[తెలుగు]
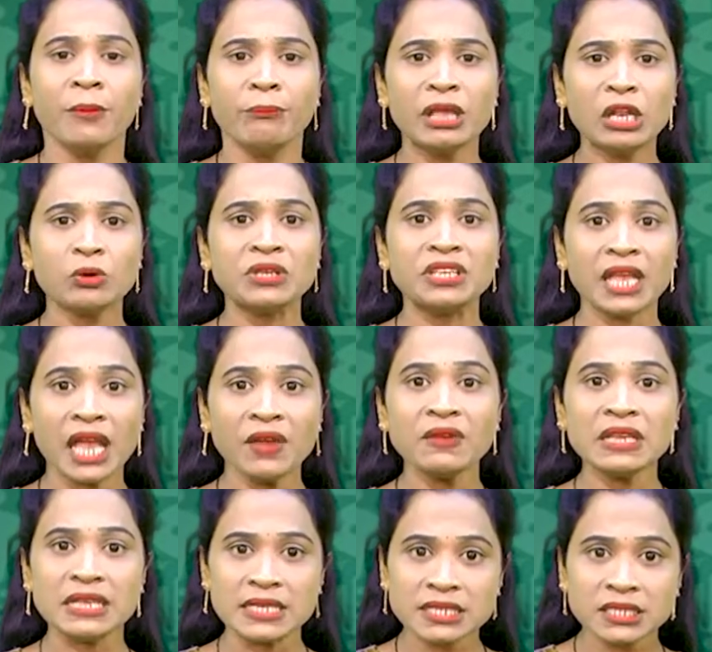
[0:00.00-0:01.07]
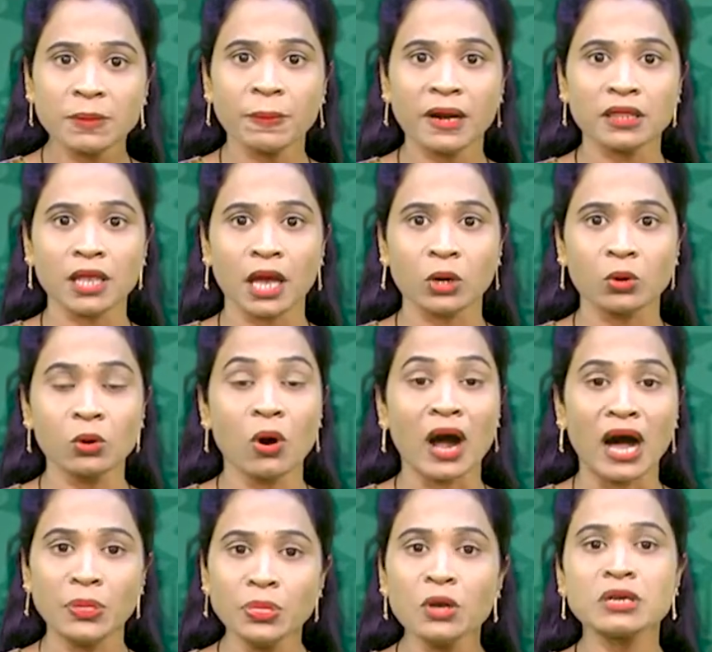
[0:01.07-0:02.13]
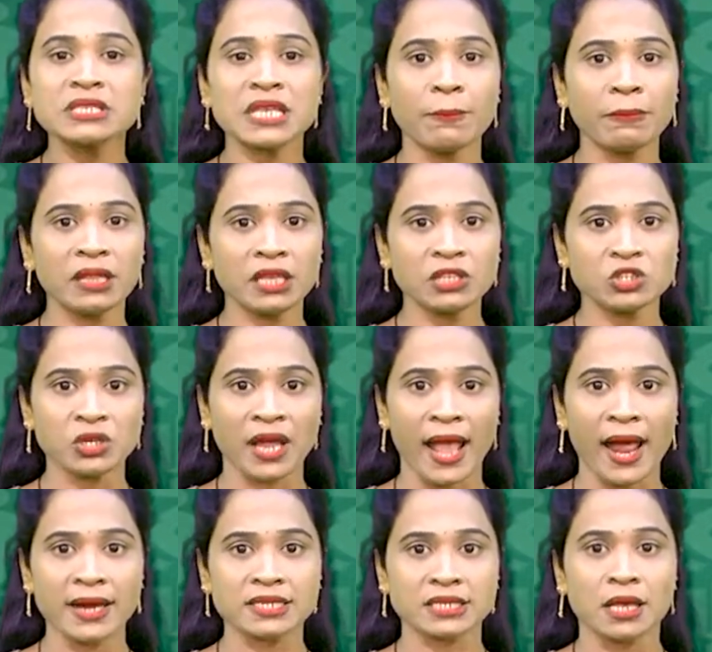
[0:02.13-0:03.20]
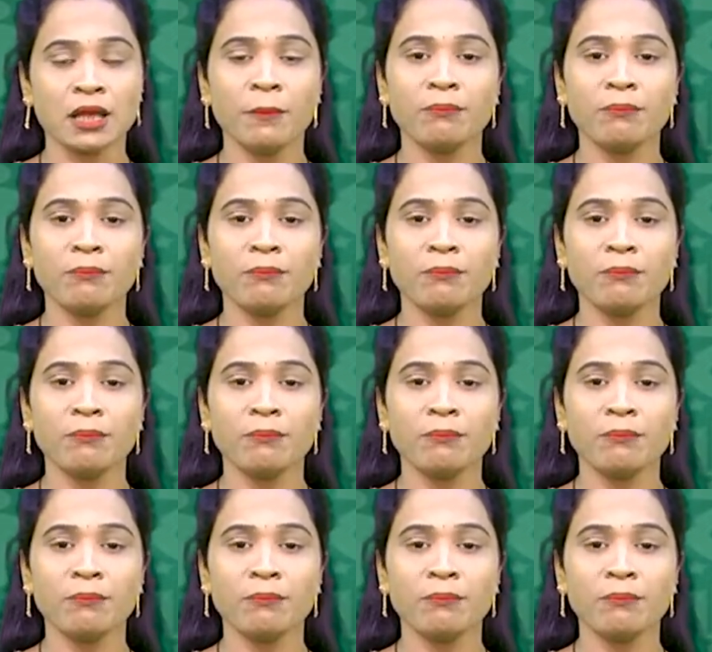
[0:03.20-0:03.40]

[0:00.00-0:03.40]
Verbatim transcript: మీరు ఏవి ఇష్టపడతారో అందుకు సంబంధించిన యాడ్స్